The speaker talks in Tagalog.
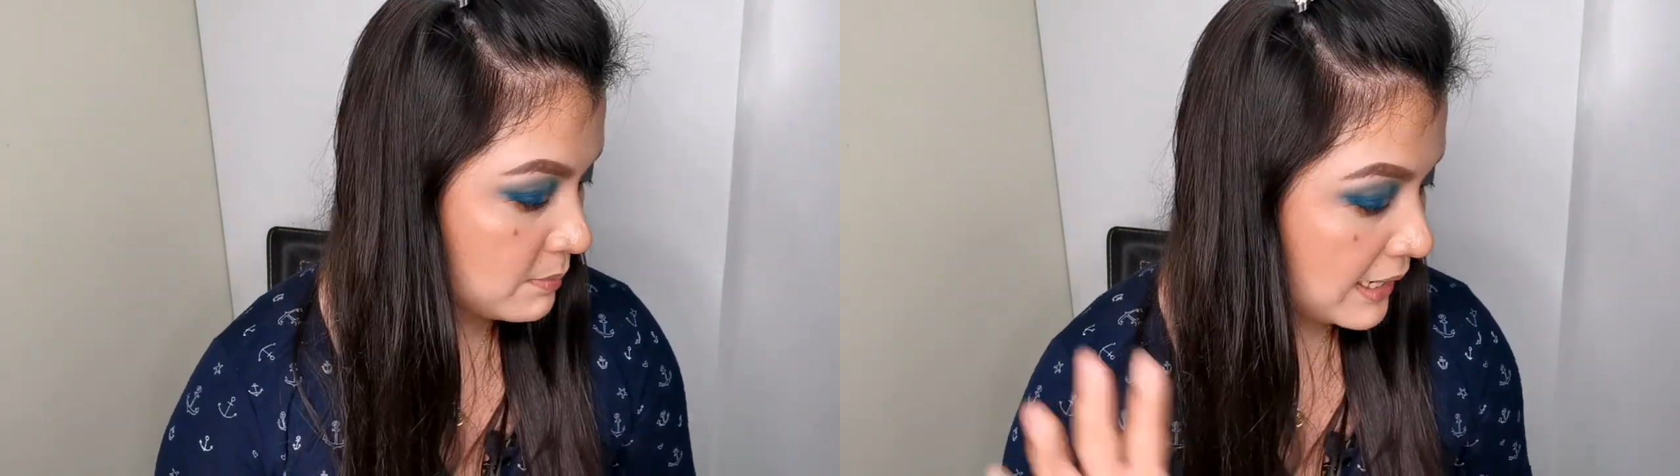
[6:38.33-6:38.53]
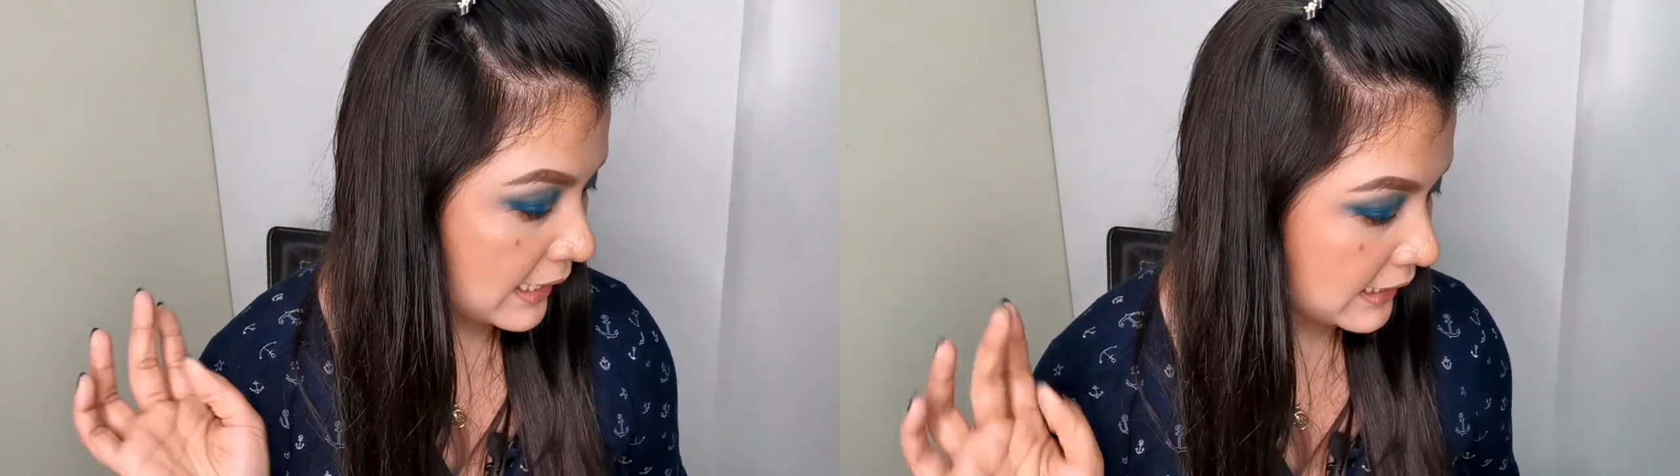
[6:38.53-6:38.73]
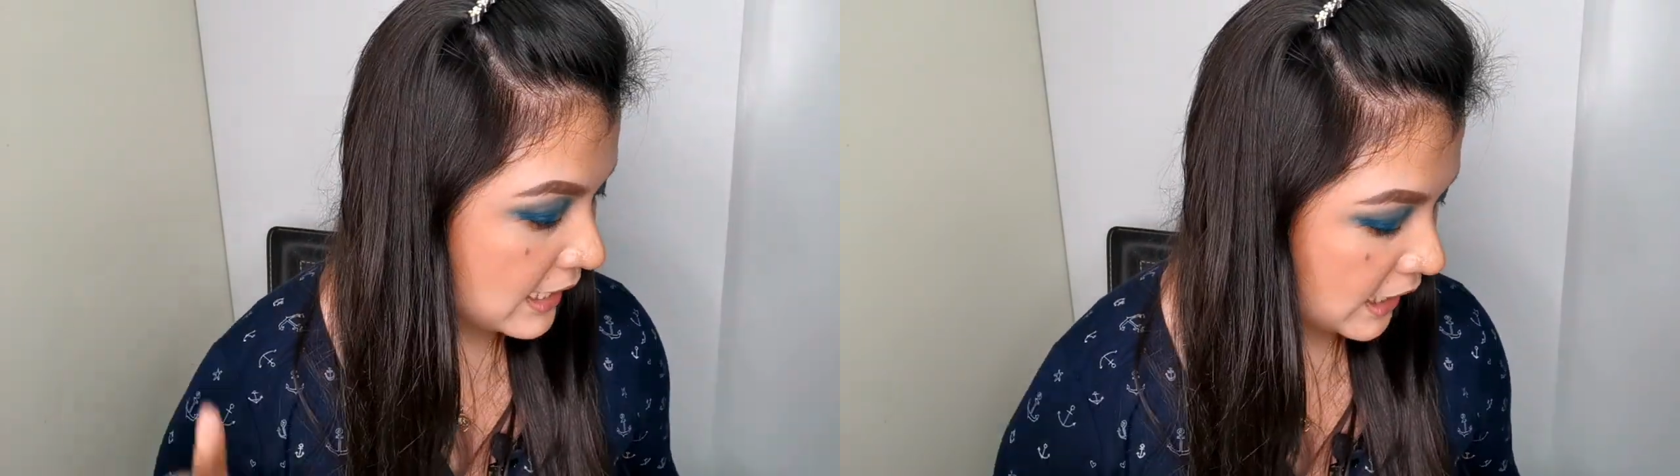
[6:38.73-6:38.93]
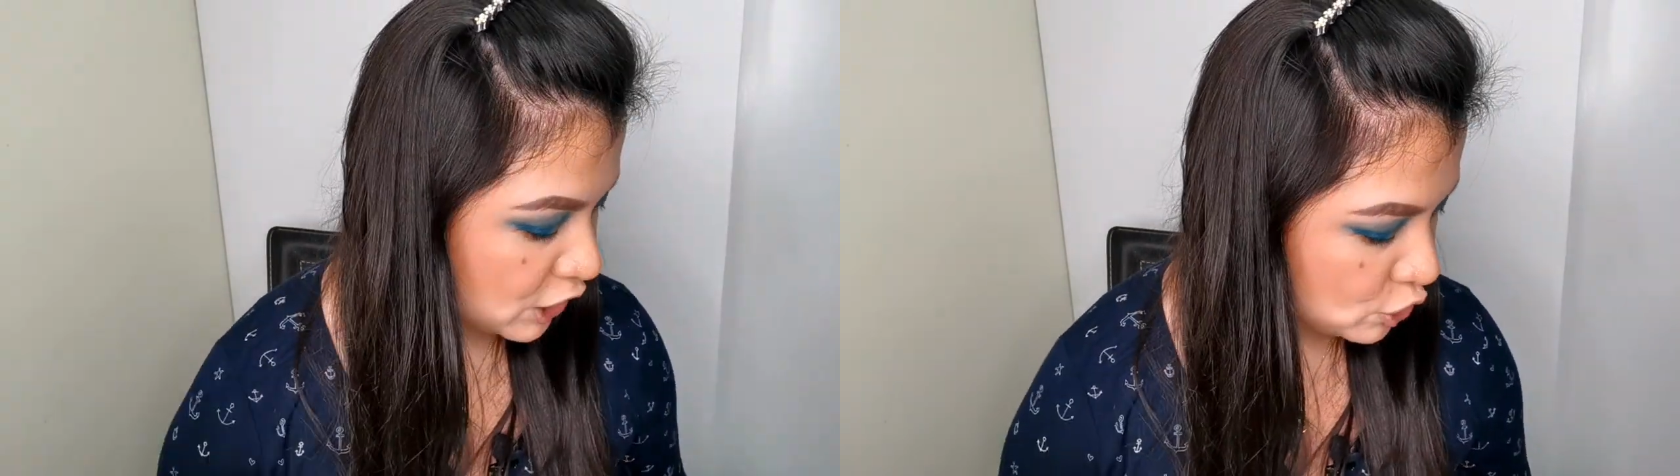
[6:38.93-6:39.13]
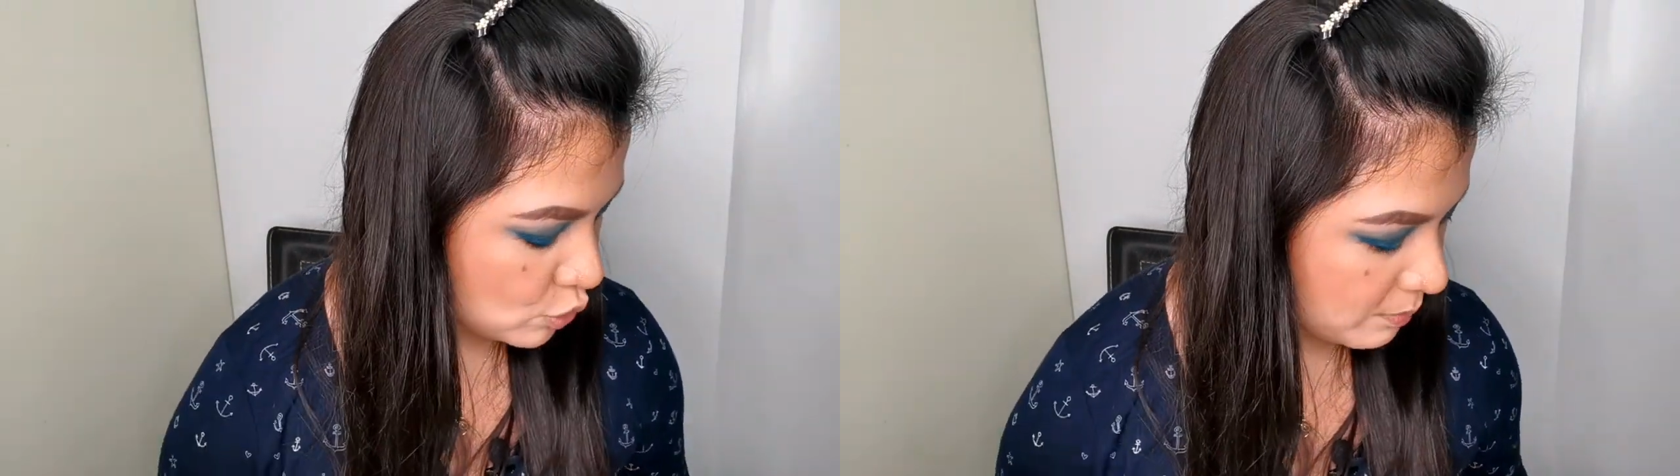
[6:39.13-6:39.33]
malaki ang
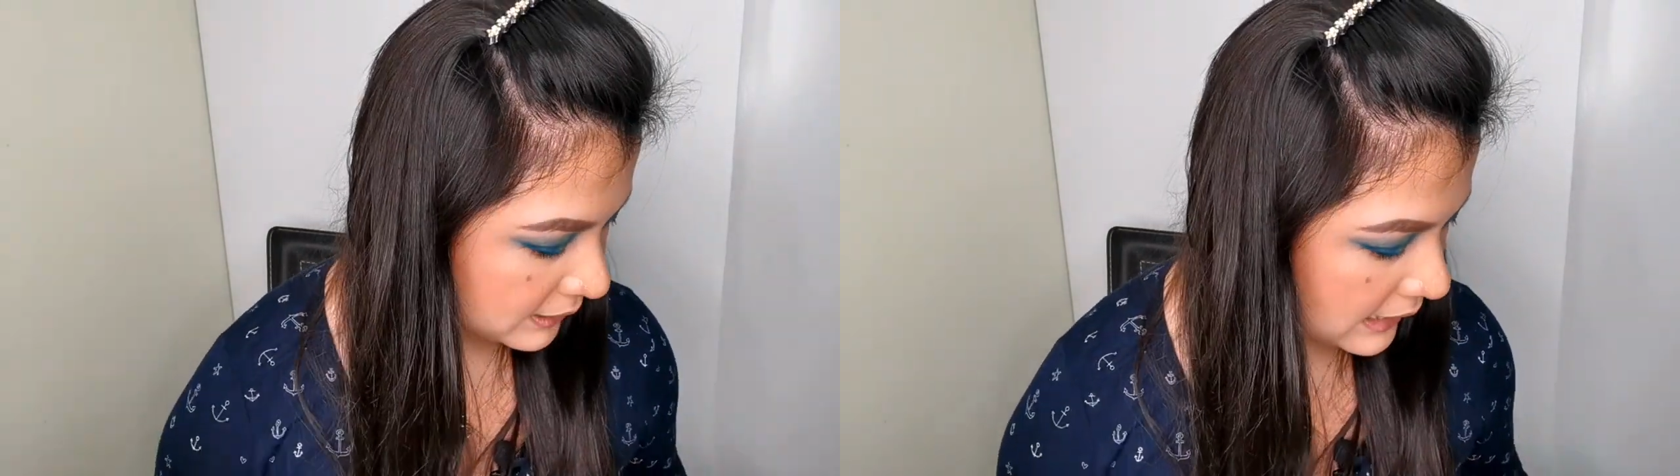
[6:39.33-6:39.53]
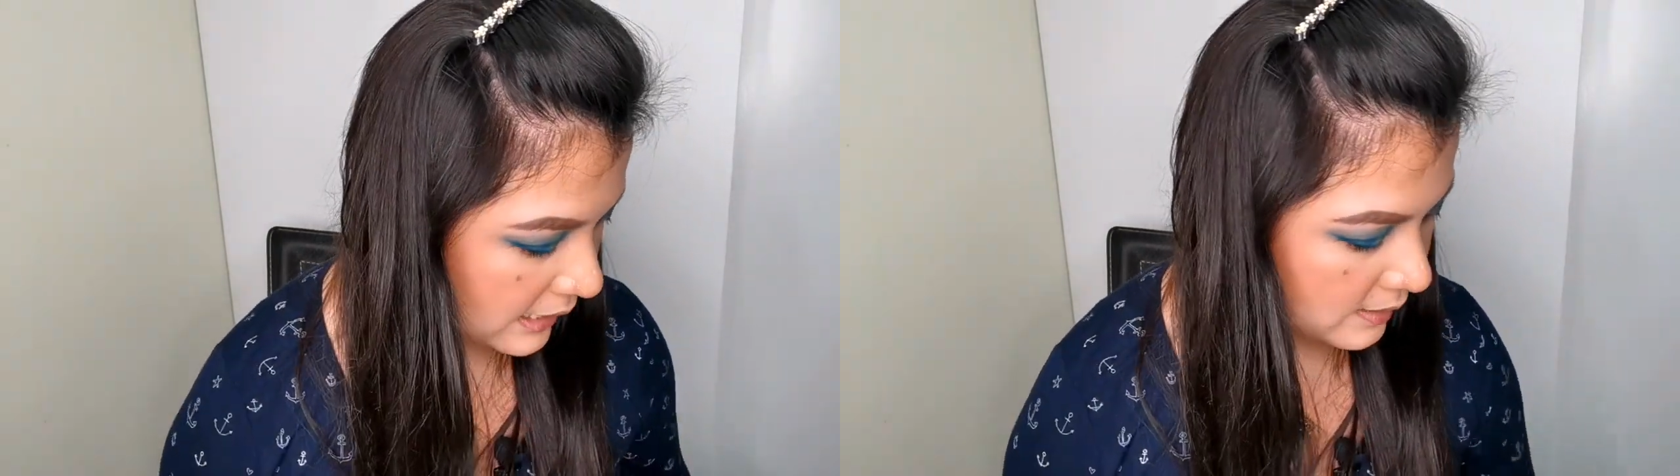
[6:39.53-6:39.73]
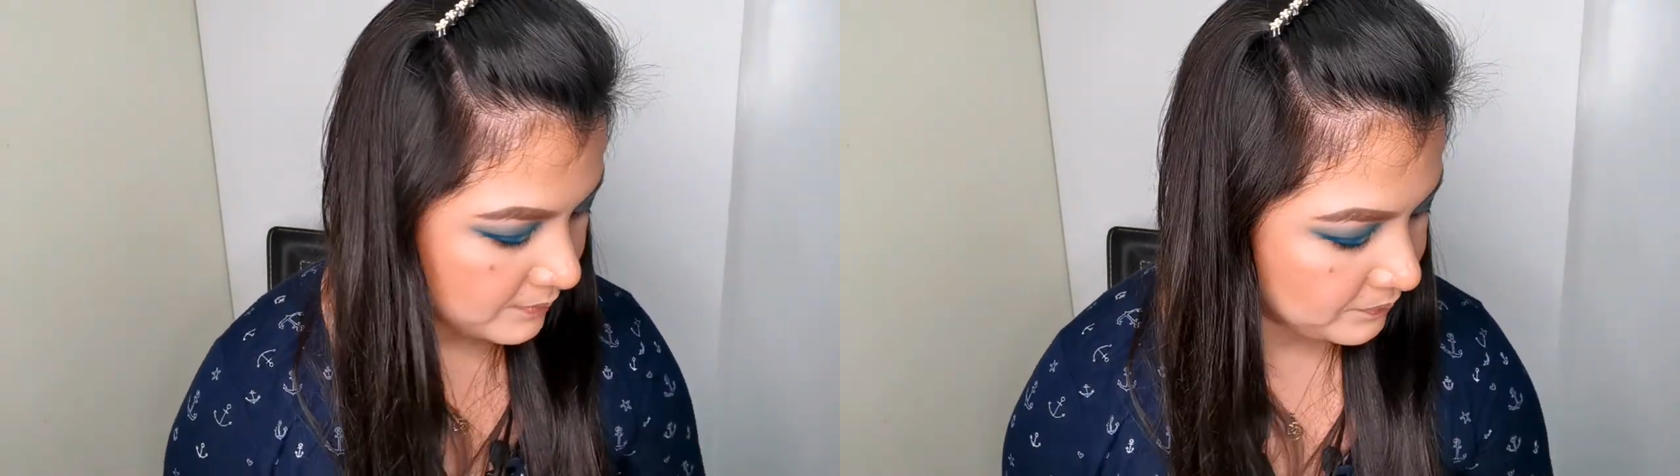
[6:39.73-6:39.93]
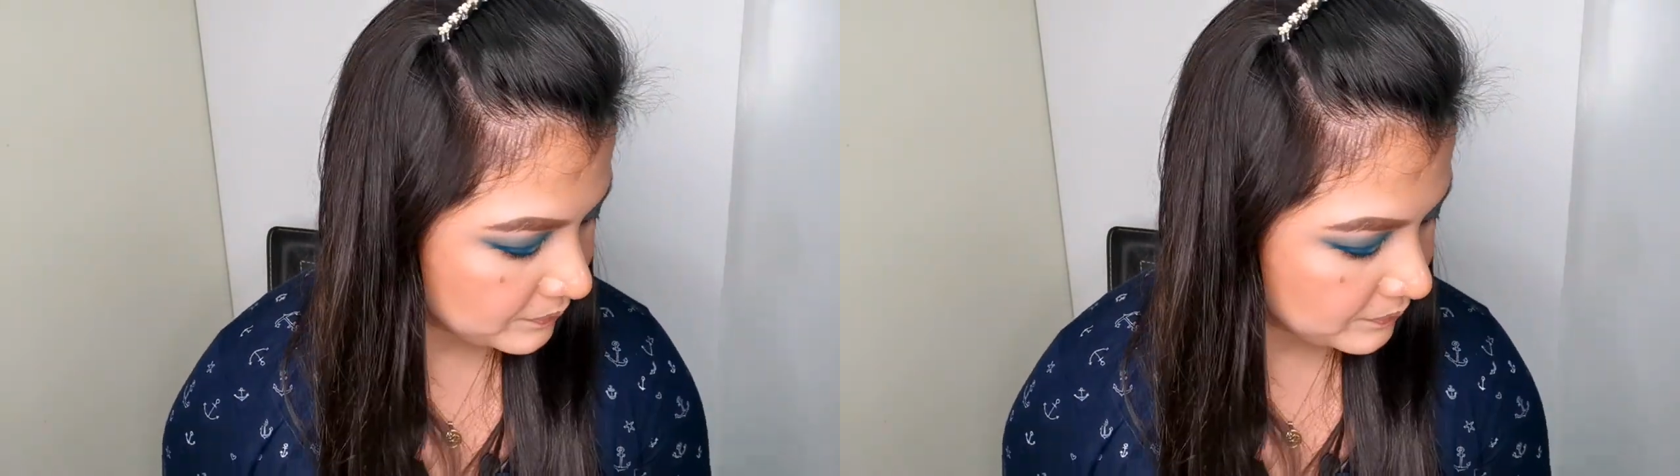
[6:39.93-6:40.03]
inyong mata